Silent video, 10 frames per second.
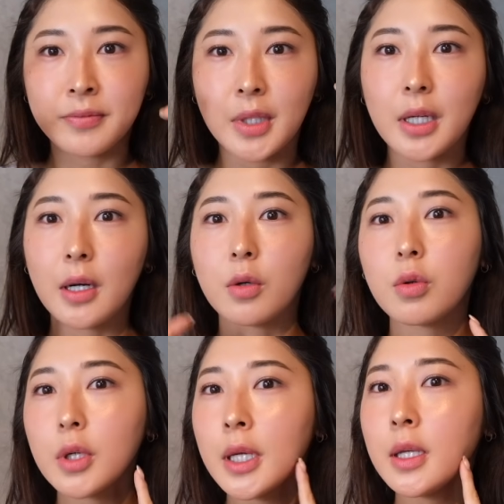だから
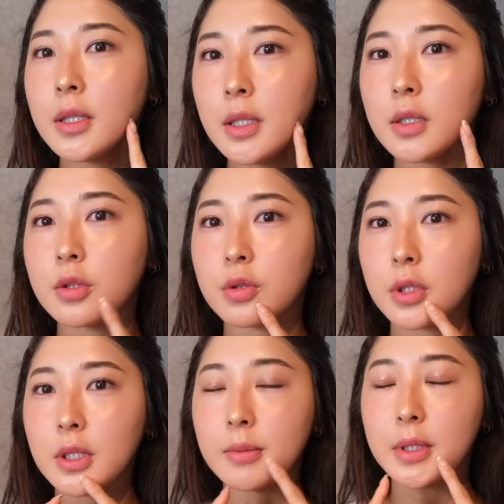ここら辺にちょっと
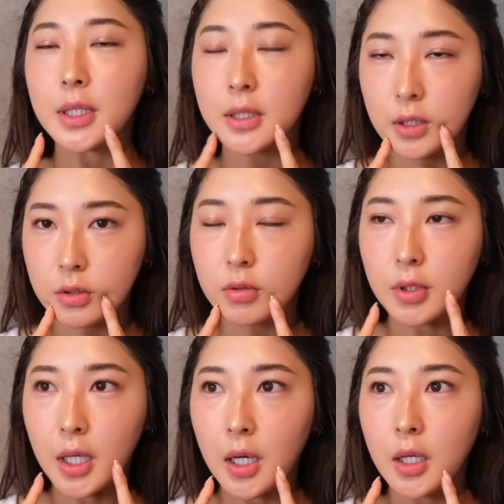ニキビできてると
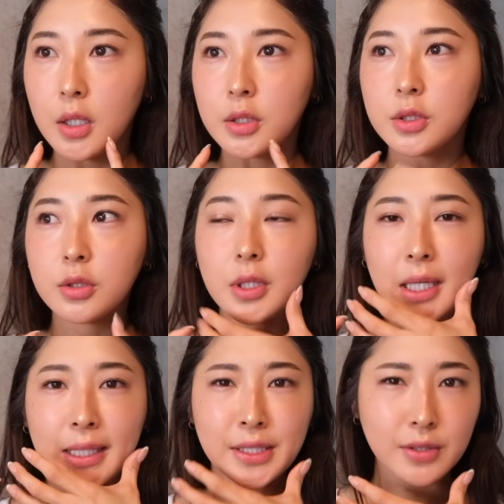かちょっっと
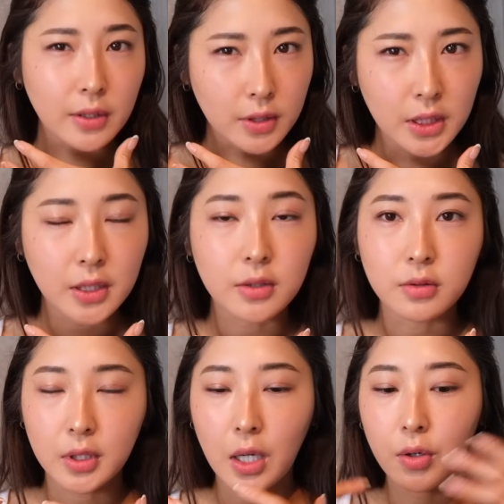なんか二重顎気にな
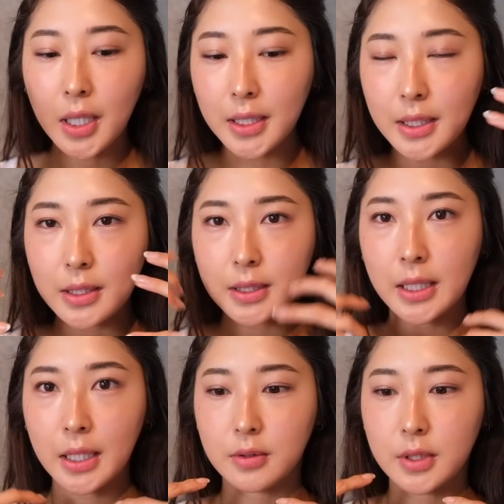るとか他に
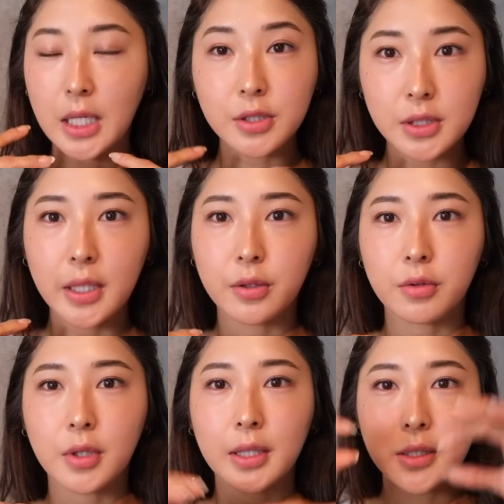なんか隠したいと
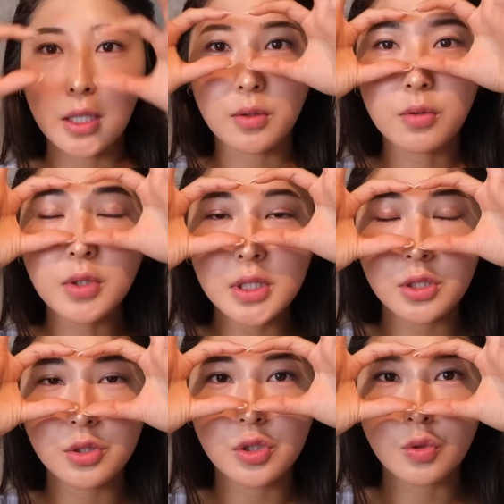ころがあったらここに
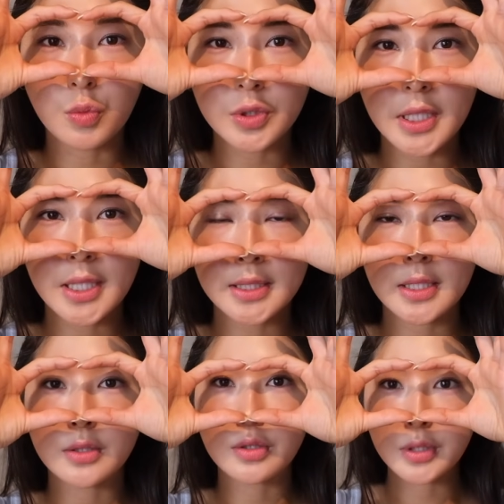集中を持っていか
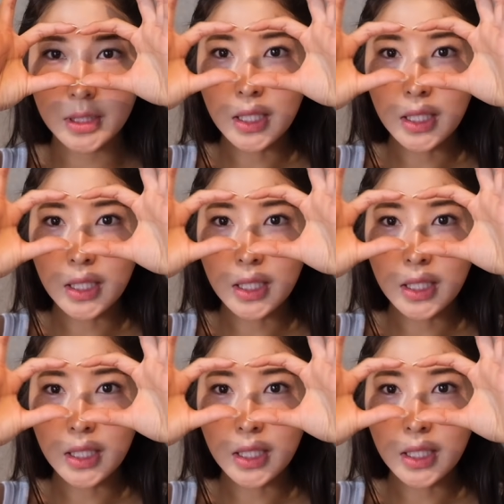せるように